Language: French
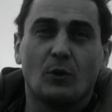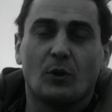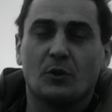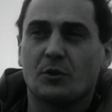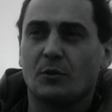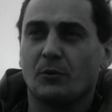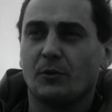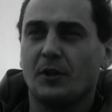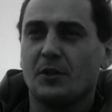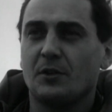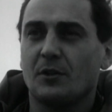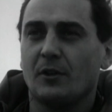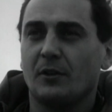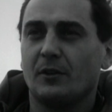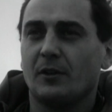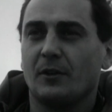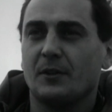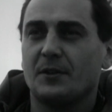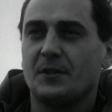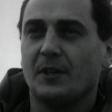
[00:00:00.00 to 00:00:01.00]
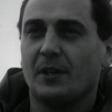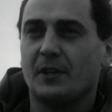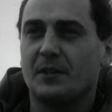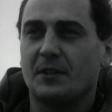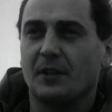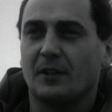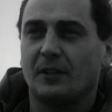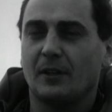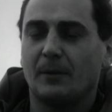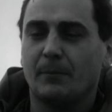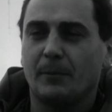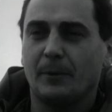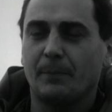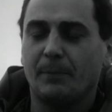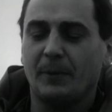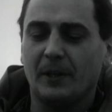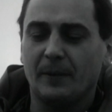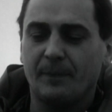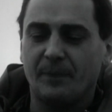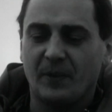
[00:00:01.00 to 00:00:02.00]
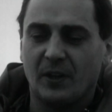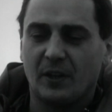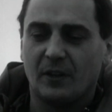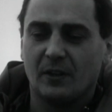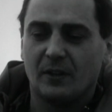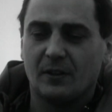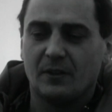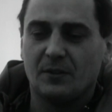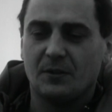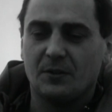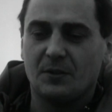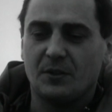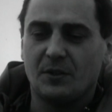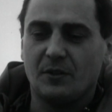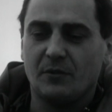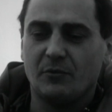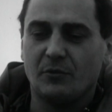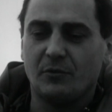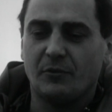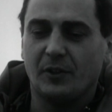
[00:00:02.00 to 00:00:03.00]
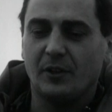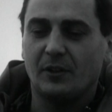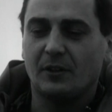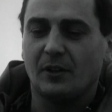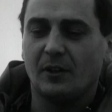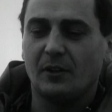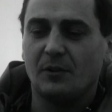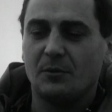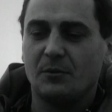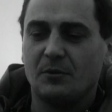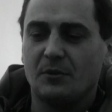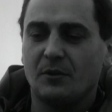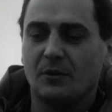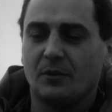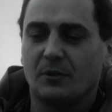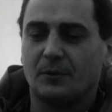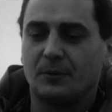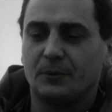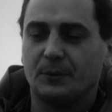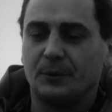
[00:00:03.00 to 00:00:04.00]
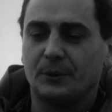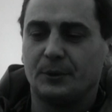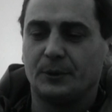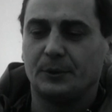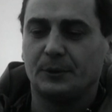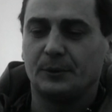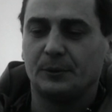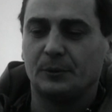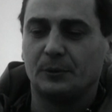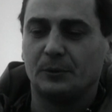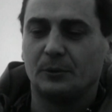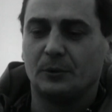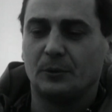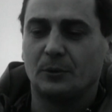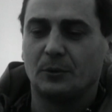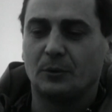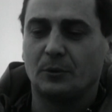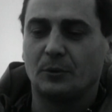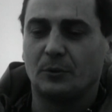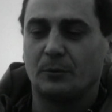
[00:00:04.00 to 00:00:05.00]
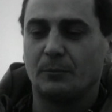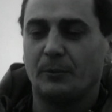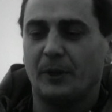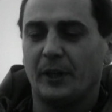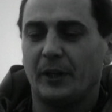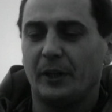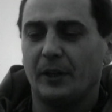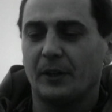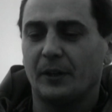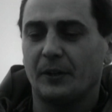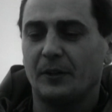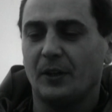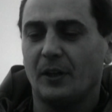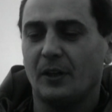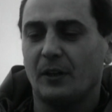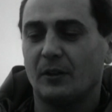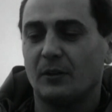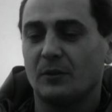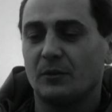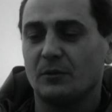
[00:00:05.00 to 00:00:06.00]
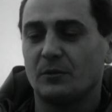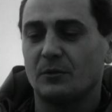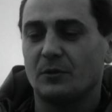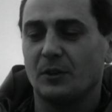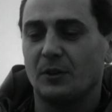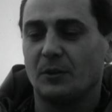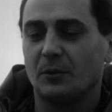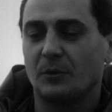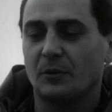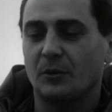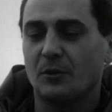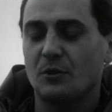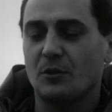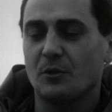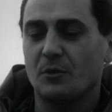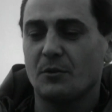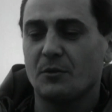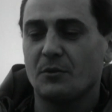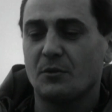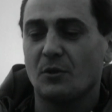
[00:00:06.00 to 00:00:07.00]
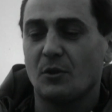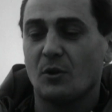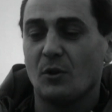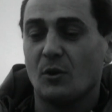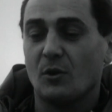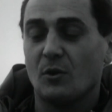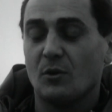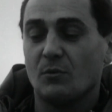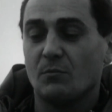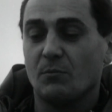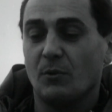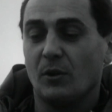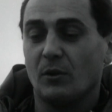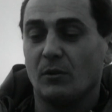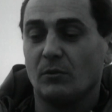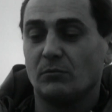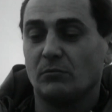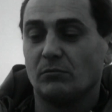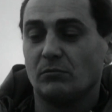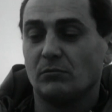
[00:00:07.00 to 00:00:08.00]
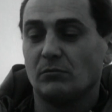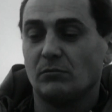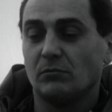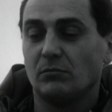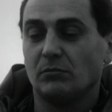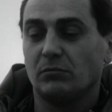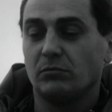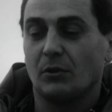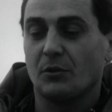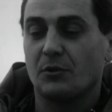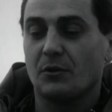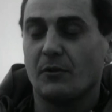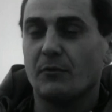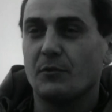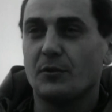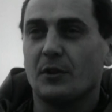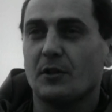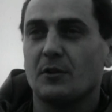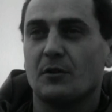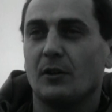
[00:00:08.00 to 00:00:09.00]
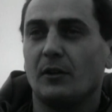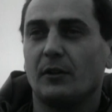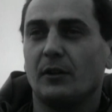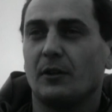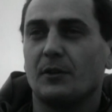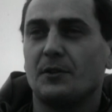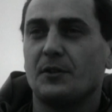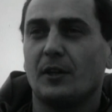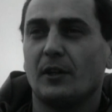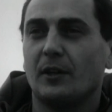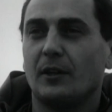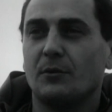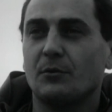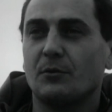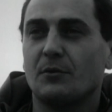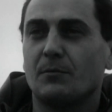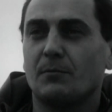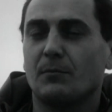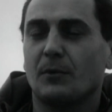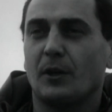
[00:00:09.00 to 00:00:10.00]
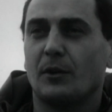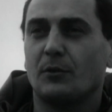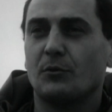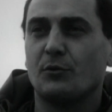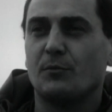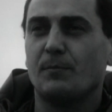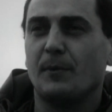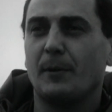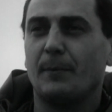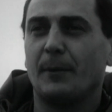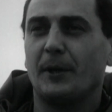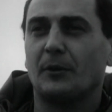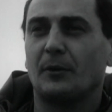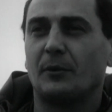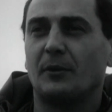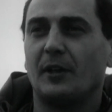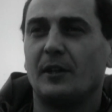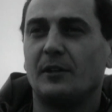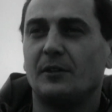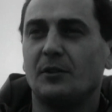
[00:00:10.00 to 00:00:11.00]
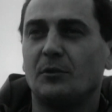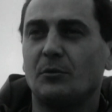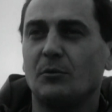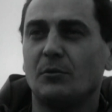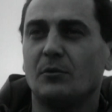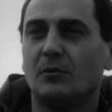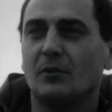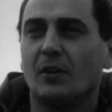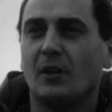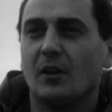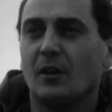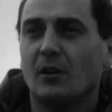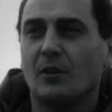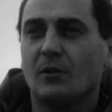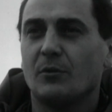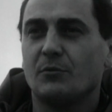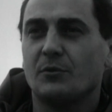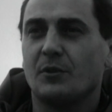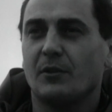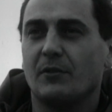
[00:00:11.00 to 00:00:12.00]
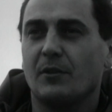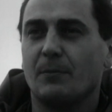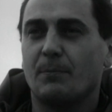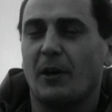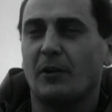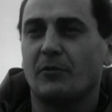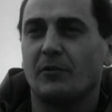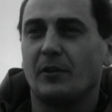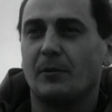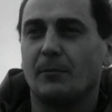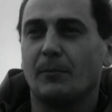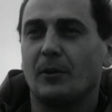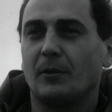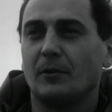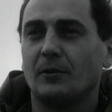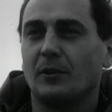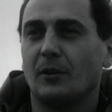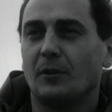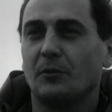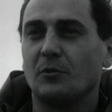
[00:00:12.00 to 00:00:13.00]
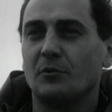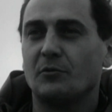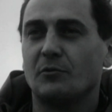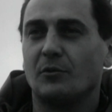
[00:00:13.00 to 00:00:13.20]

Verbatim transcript: Lorsqu'on est seul dans le ciel, certainement pas. Euh, si vous faites allusion euh, au combat aérien, c'est autre chose. Mais lorsque vous êtes seul dans le ciel à 12, à 000 mètres d'altitude, vous avez parfaitement le temps